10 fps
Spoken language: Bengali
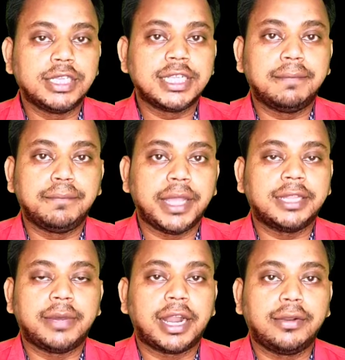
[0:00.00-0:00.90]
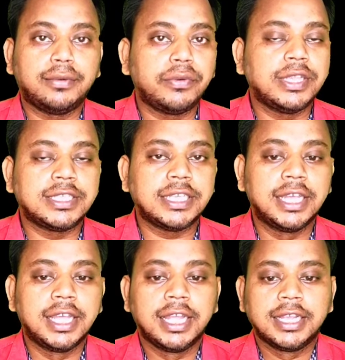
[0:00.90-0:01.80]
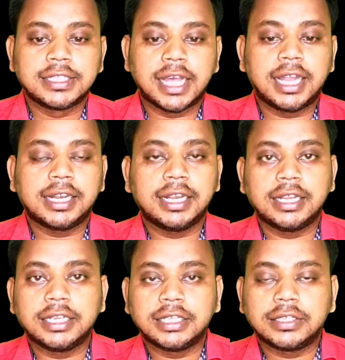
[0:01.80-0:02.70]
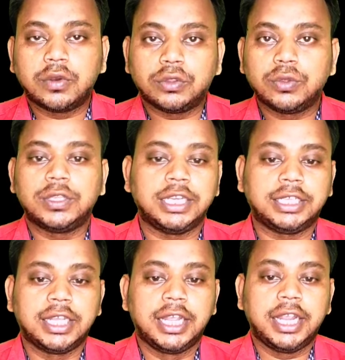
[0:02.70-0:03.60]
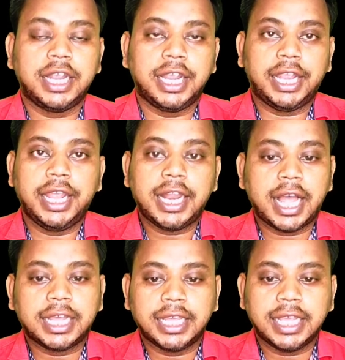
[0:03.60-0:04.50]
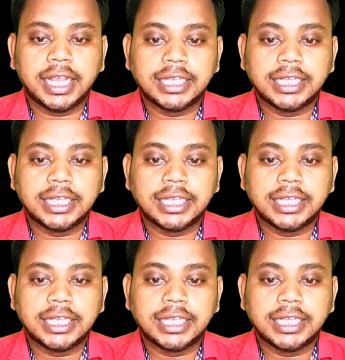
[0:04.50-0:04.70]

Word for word: বলেছিলাম মেয়াদ বাড়ানো হয়েছে তার কত তারিখ এর আগে